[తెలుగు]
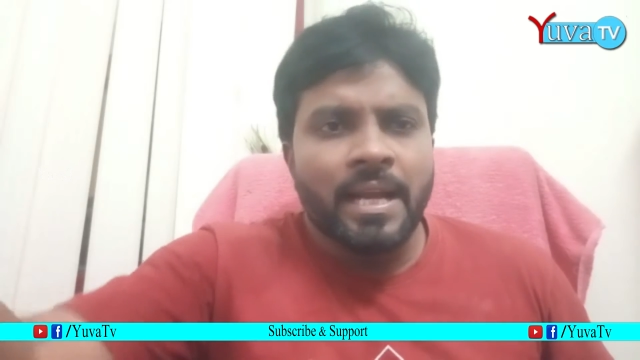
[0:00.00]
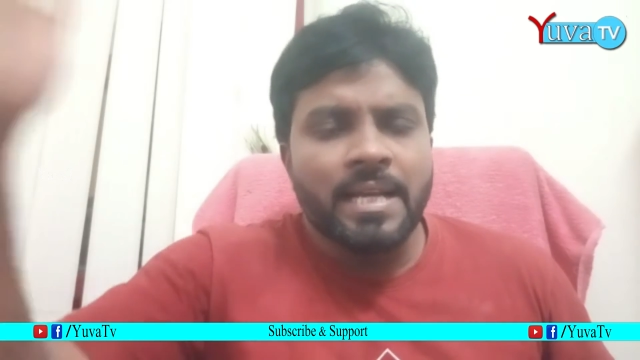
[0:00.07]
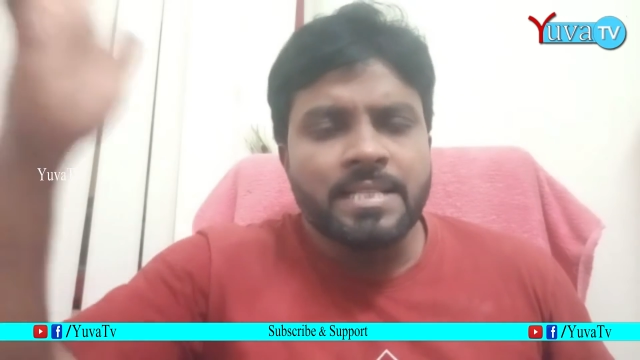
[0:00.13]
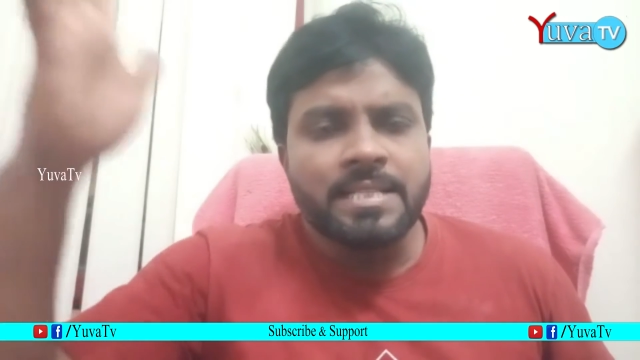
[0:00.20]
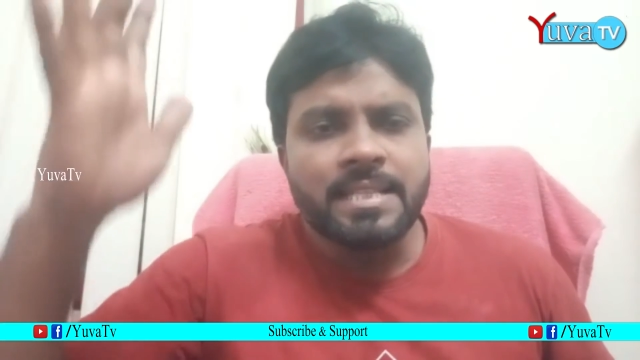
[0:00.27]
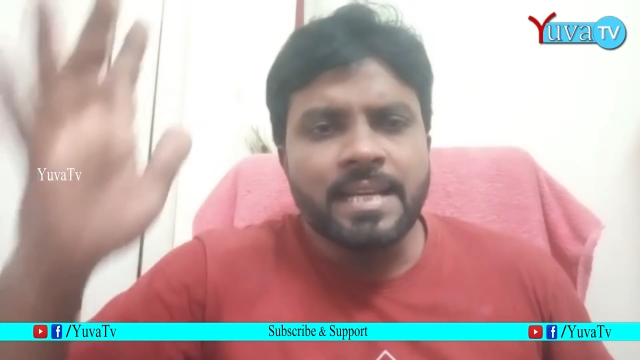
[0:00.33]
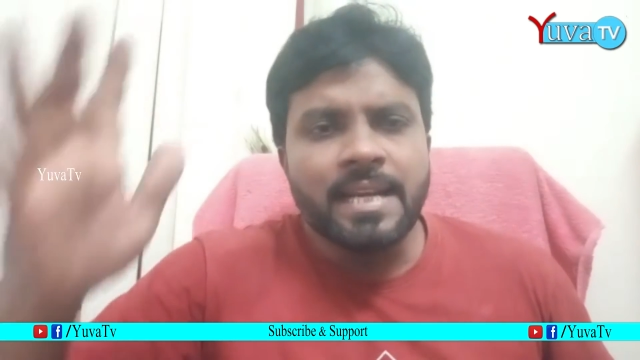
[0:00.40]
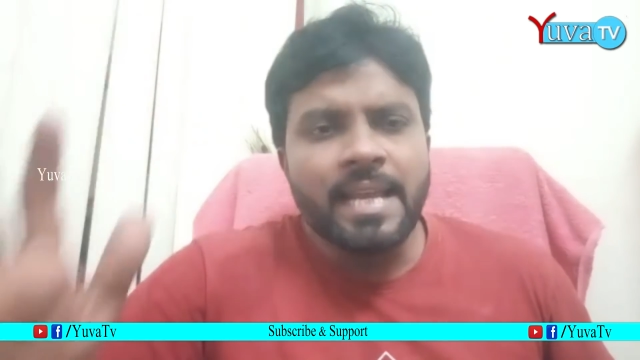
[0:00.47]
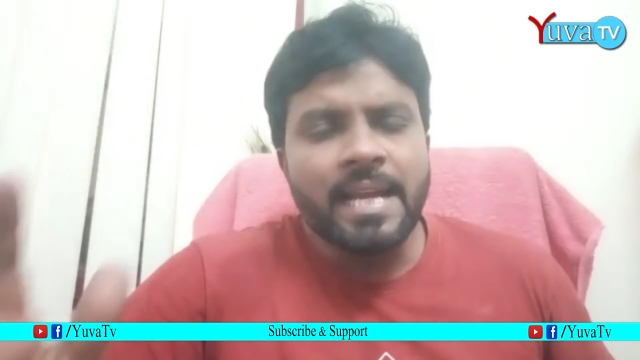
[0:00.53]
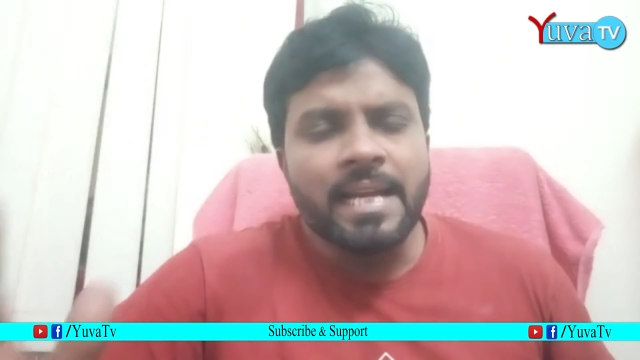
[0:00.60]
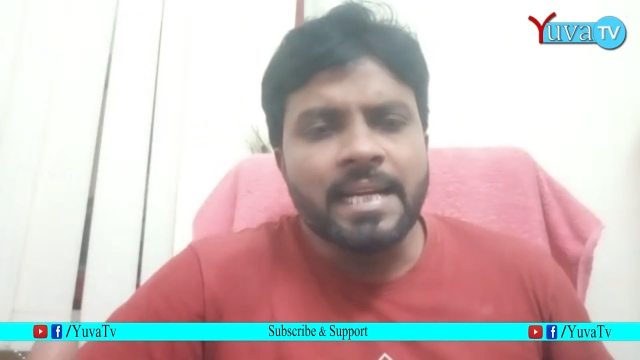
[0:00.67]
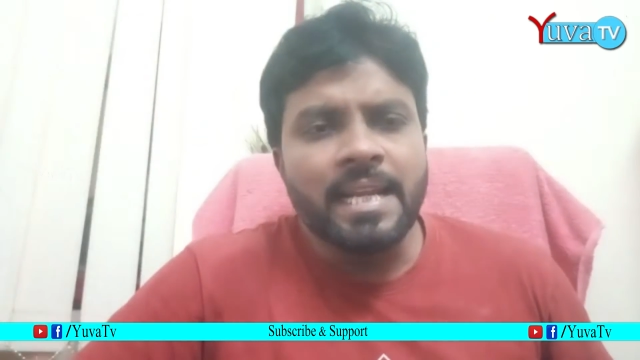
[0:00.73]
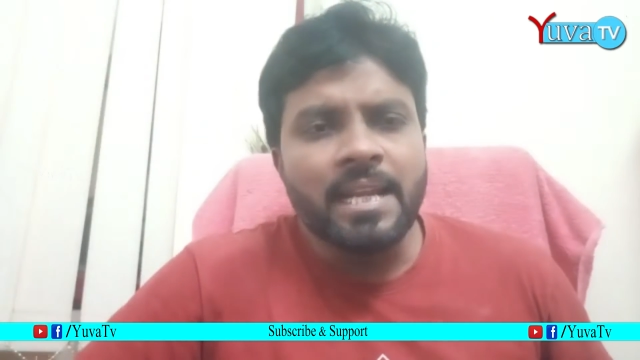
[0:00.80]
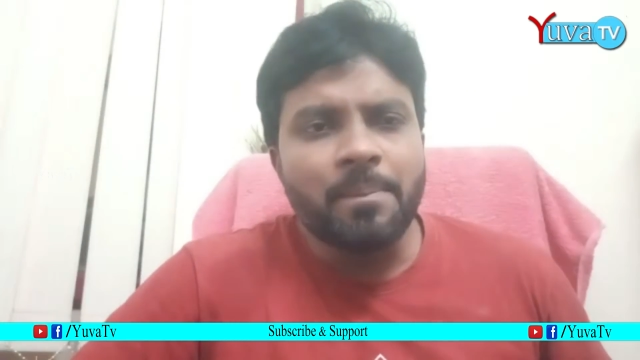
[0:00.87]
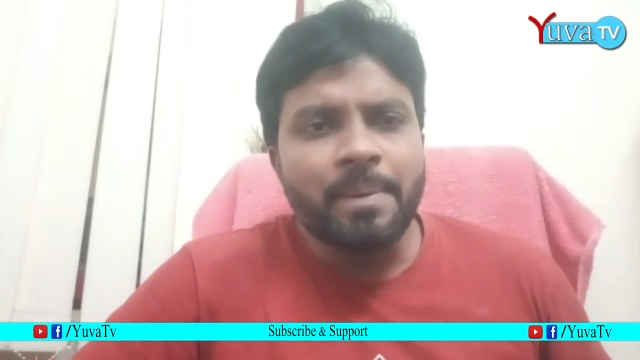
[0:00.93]
ఖచ్చితంగా
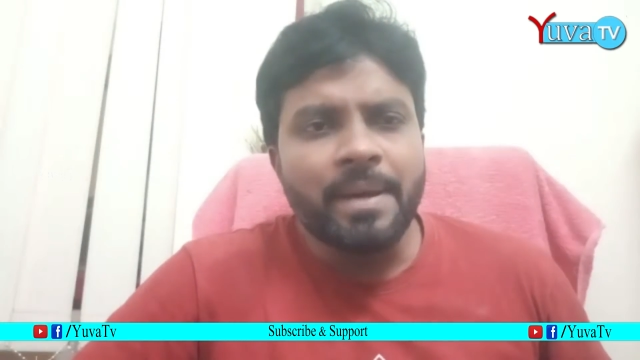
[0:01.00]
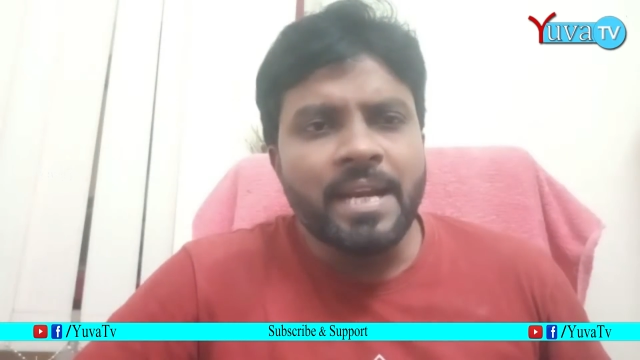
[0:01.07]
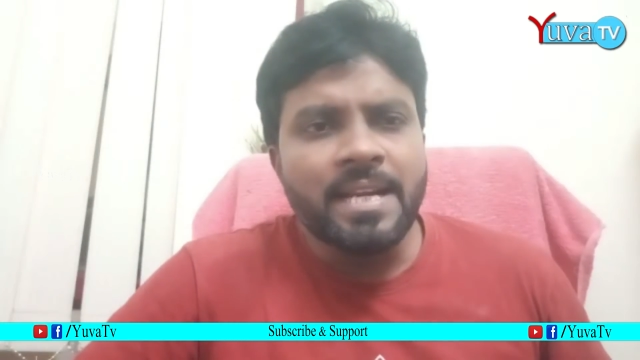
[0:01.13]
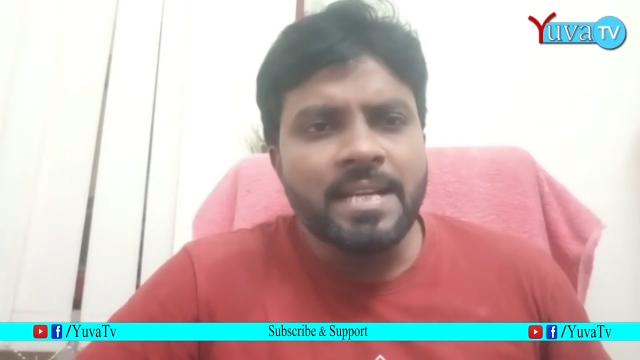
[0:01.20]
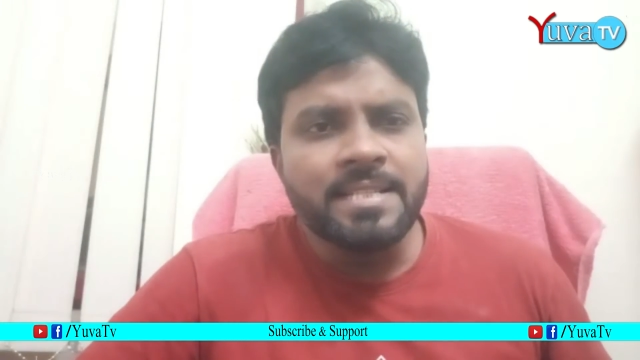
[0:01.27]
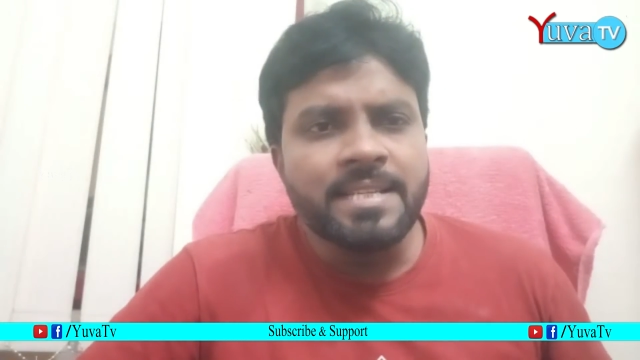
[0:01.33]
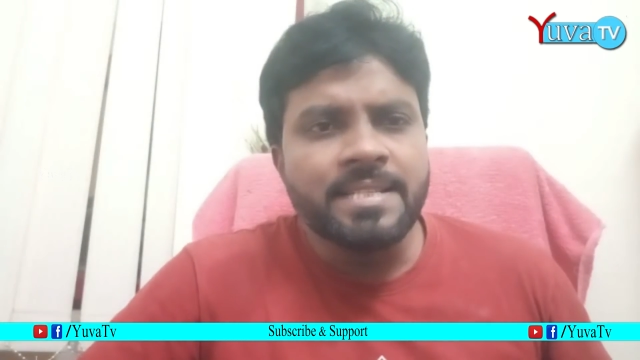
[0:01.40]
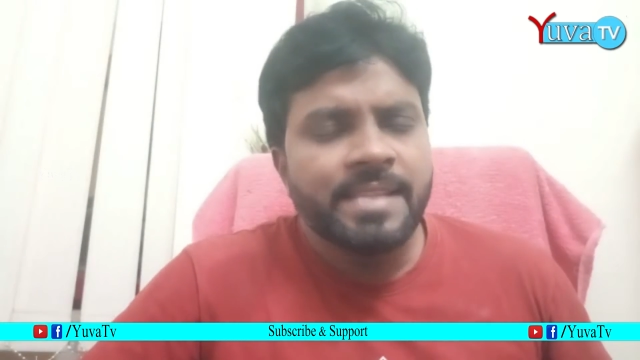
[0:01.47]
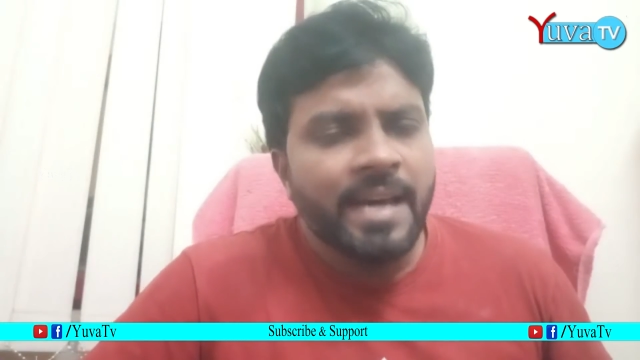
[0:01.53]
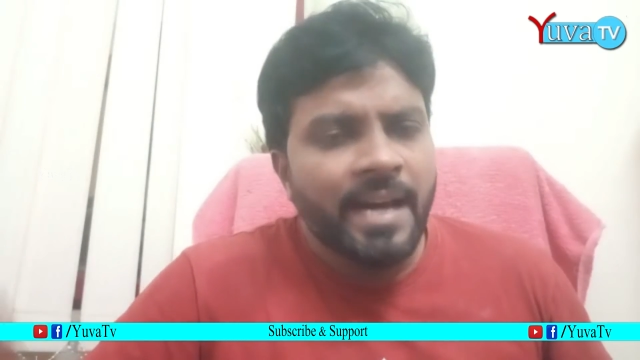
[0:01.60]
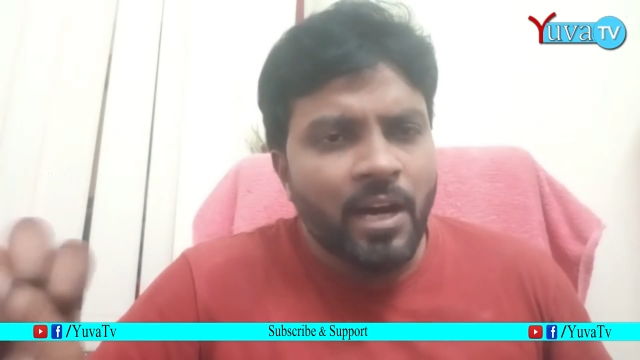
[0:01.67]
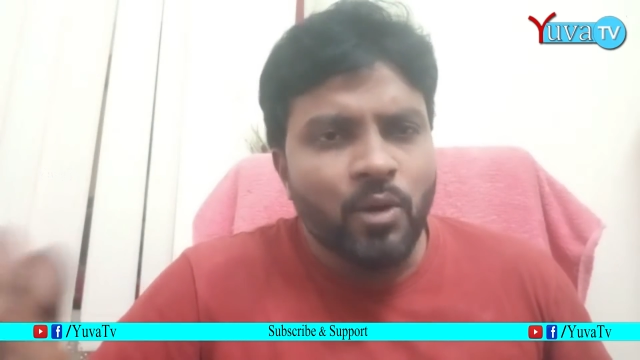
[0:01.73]
ఎక్కడైనా పర్యటన చేసే